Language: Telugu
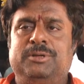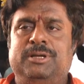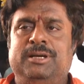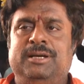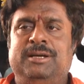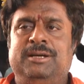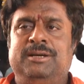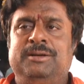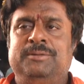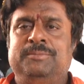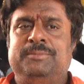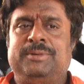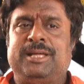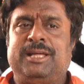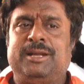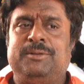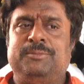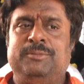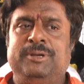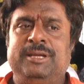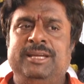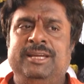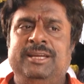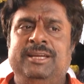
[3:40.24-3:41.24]
కూడా
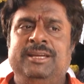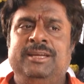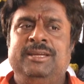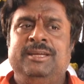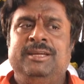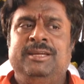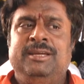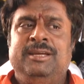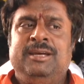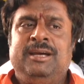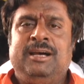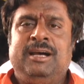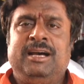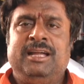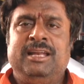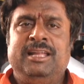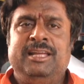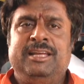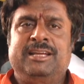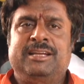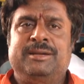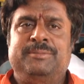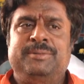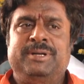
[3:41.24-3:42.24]
ప్రారంభమై
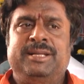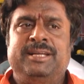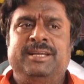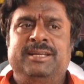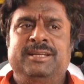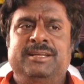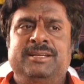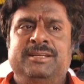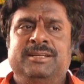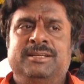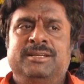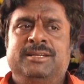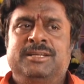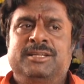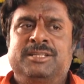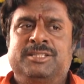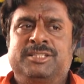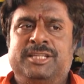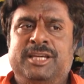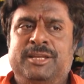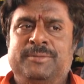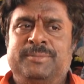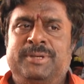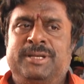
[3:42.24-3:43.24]
ఆలయ కమిటీ
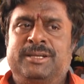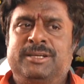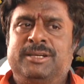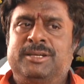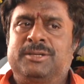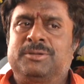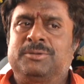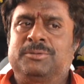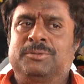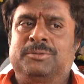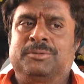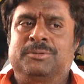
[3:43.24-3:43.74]
చైర్మన్ గారు